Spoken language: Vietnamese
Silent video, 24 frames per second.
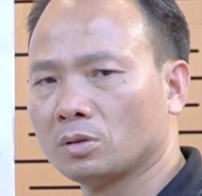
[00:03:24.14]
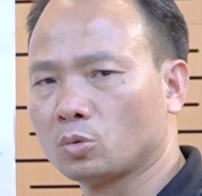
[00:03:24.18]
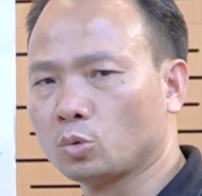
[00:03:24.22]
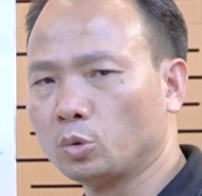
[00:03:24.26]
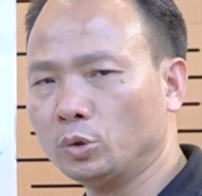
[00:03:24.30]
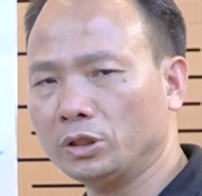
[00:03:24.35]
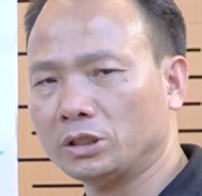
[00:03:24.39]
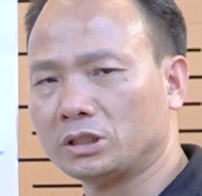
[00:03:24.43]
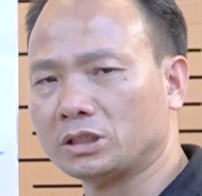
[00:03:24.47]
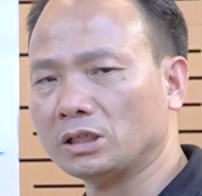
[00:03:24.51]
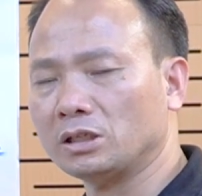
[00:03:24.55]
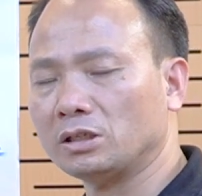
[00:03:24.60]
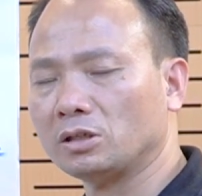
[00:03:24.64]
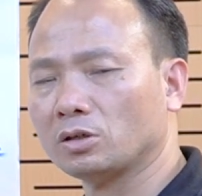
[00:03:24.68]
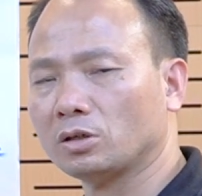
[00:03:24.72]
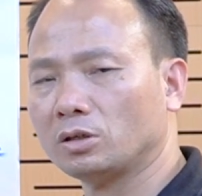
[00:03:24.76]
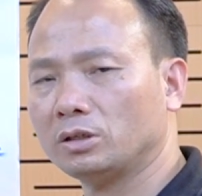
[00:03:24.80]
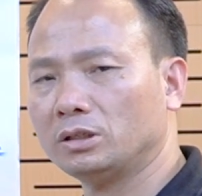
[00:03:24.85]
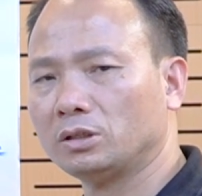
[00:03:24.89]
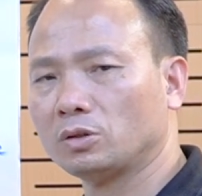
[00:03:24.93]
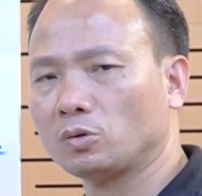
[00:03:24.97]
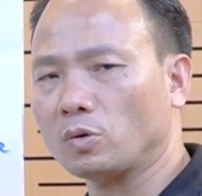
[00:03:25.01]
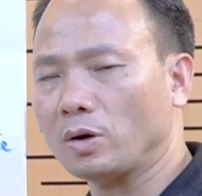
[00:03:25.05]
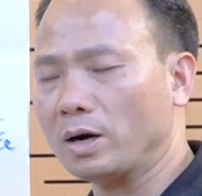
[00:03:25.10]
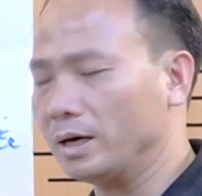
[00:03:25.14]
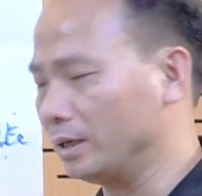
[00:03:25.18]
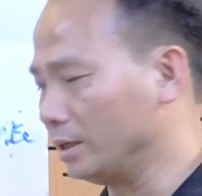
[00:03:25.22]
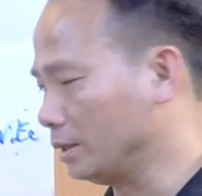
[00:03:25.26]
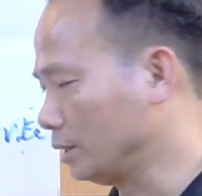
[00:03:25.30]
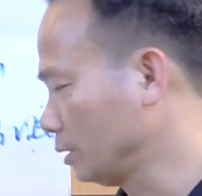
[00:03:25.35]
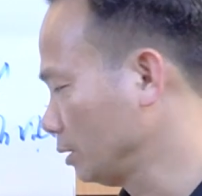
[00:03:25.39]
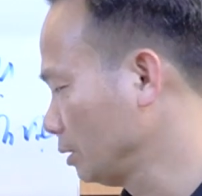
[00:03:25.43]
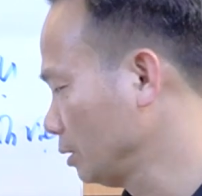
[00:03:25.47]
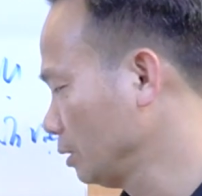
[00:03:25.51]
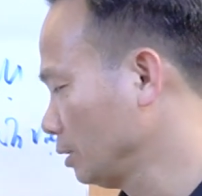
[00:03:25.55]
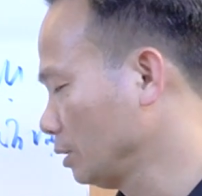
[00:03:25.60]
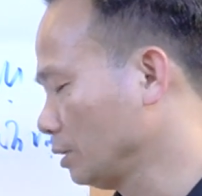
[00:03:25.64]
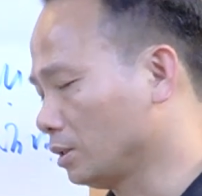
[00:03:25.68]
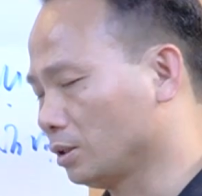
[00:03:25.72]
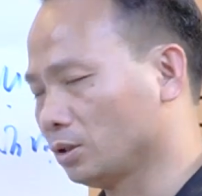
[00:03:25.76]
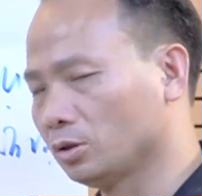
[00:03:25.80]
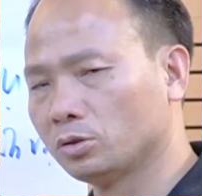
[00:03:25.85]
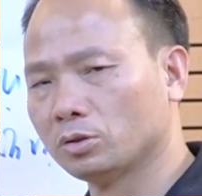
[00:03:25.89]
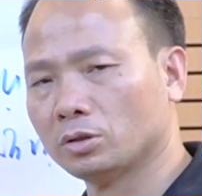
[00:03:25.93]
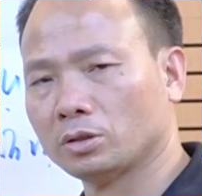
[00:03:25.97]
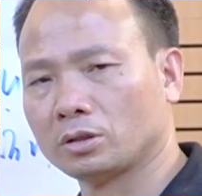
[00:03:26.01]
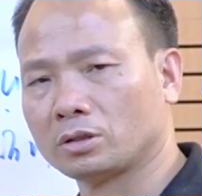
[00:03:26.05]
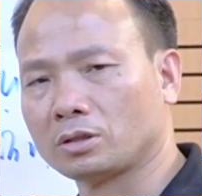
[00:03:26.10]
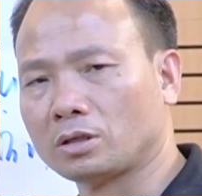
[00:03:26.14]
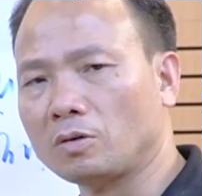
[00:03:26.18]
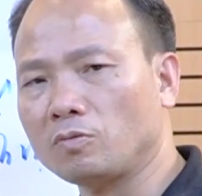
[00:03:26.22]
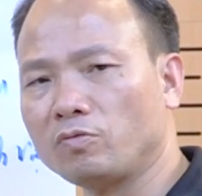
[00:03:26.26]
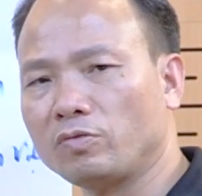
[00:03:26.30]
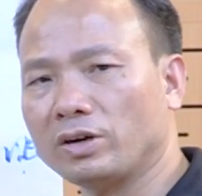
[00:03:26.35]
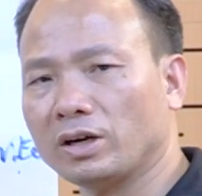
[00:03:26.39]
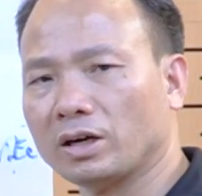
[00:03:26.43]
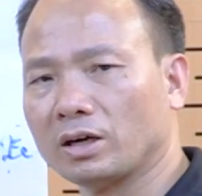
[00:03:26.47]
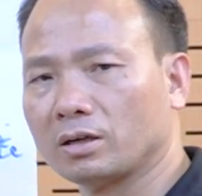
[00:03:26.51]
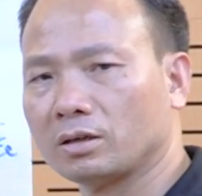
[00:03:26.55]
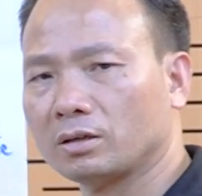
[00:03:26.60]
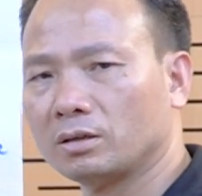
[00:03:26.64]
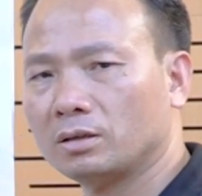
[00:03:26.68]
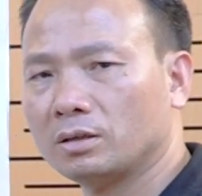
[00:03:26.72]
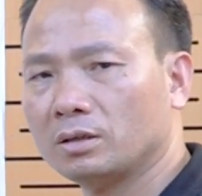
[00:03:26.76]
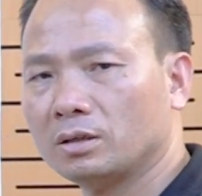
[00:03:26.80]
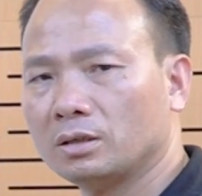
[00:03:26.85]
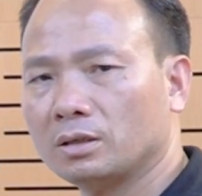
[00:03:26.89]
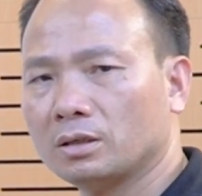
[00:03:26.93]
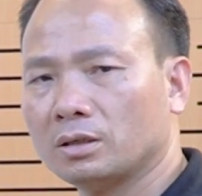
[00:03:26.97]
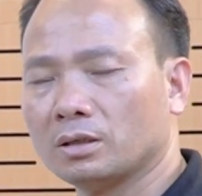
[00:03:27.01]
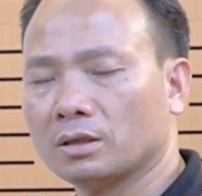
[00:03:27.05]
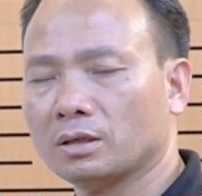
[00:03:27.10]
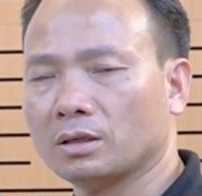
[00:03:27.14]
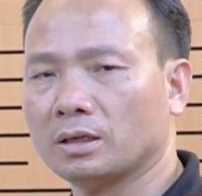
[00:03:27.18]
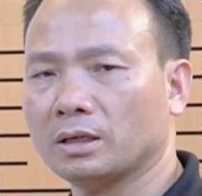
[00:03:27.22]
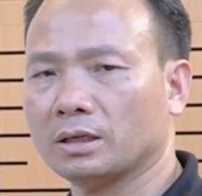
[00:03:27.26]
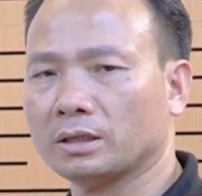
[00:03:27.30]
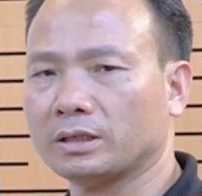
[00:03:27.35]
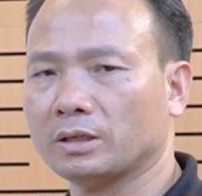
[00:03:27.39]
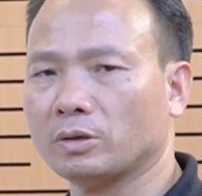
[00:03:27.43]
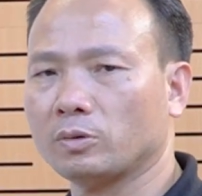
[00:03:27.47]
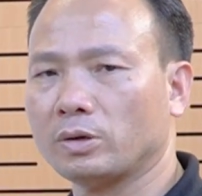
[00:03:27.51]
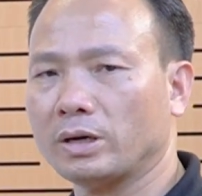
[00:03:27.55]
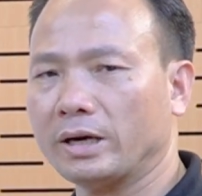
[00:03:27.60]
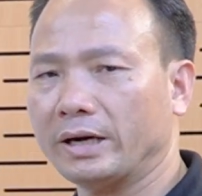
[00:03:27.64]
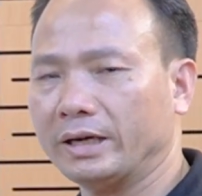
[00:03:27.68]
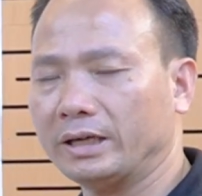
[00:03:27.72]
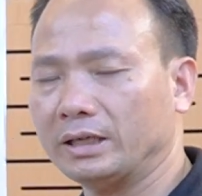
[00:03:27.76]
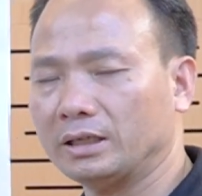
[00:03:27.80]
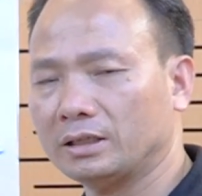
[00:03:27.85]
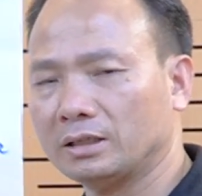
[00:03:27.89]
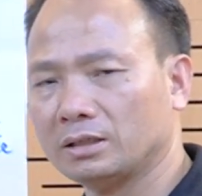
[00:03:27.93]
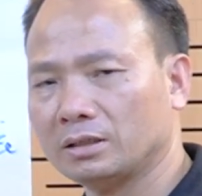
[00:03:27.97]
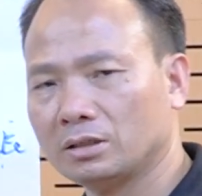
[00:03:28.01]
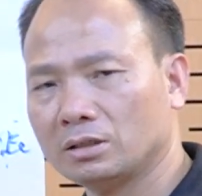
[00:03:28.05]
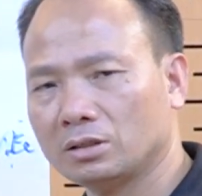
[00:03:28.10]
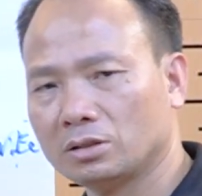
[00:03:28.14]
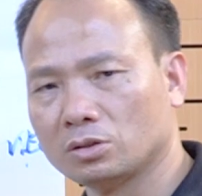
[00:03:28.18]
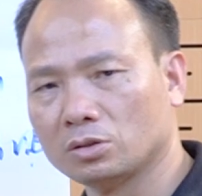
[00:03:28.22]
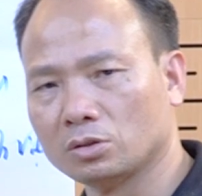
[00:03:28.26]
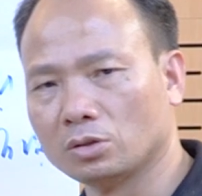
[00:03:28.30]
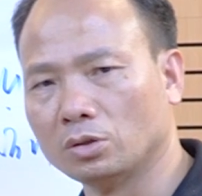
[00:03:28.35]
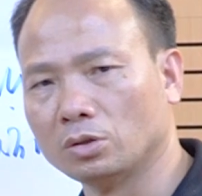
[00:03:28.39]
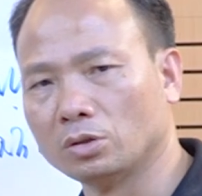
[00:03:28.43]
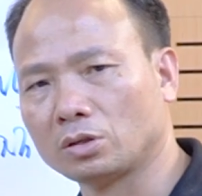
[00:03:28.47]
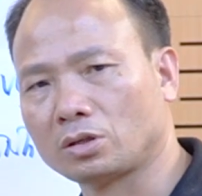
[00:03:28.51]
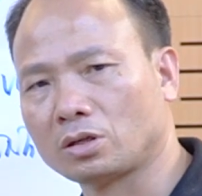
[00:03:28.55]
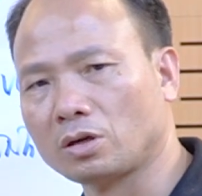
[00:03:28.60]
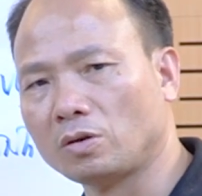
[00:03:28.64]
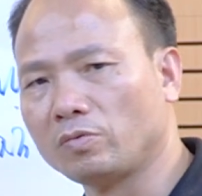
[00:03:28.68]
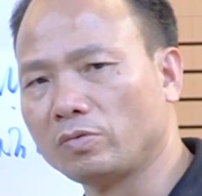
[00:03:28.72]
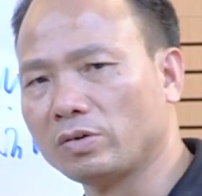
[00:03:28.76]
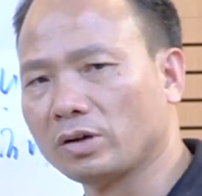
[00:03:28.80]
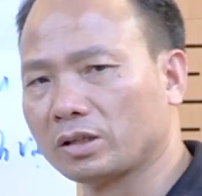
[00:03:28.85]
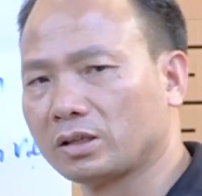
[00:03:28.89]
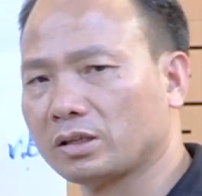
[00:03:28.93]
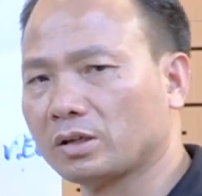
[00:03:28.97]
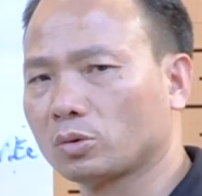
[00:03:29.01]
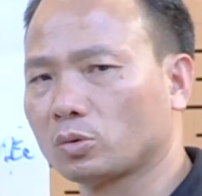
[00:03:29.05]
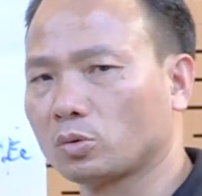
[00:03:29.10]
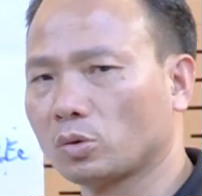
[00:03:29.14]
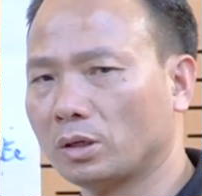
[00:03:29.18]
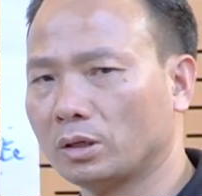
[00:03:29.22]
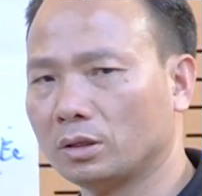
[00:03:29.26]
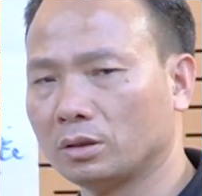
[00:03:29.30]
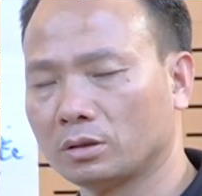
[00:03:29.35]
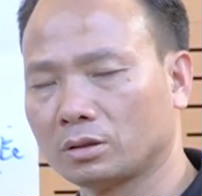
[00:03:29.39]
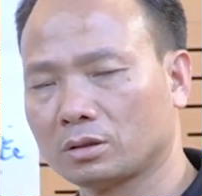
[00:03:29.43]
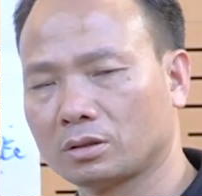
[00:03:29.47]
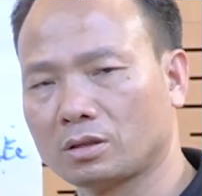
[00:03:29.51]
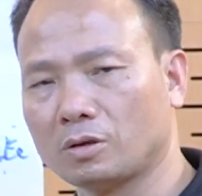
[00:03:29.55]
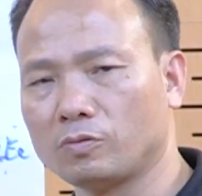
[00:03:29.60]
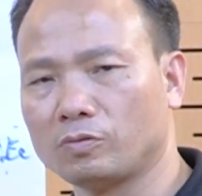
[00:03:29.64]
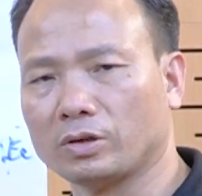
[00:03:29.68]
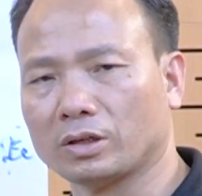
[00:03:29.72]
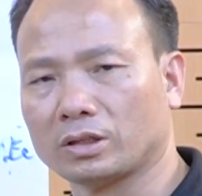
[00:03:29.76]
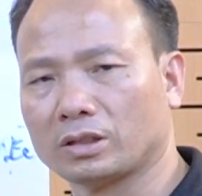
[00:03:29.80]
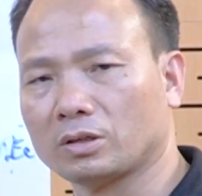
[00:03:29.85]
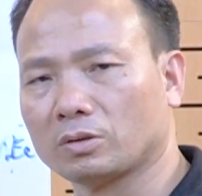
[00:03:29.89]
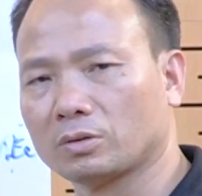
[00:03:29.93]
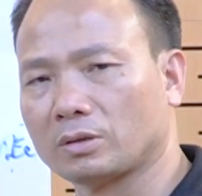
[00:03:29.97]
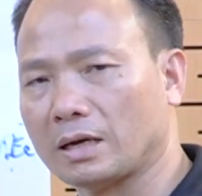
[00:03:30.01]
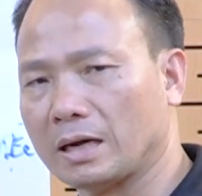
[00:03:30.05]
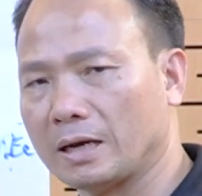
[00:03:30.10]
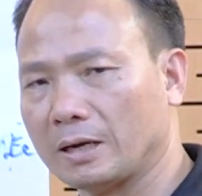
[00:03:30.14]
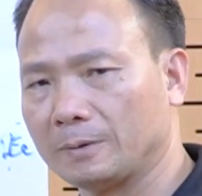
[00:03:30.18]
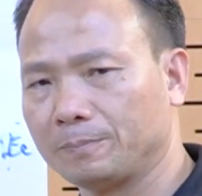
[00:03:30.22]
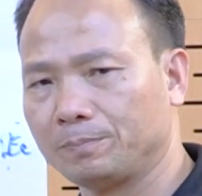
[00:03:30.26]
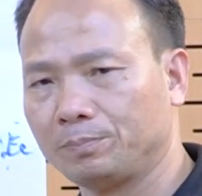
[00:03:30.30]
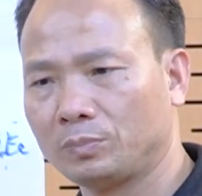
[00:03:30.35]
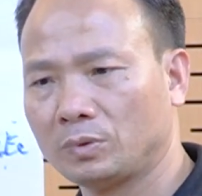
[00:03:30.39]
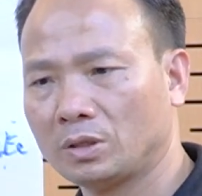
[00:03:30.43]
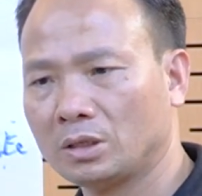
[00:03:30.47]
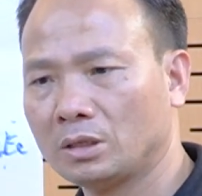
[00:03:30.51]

quy trình có liên quan này thế rồi công việc mà theo ngày này rồi công việc theo tuần công việc theo tháng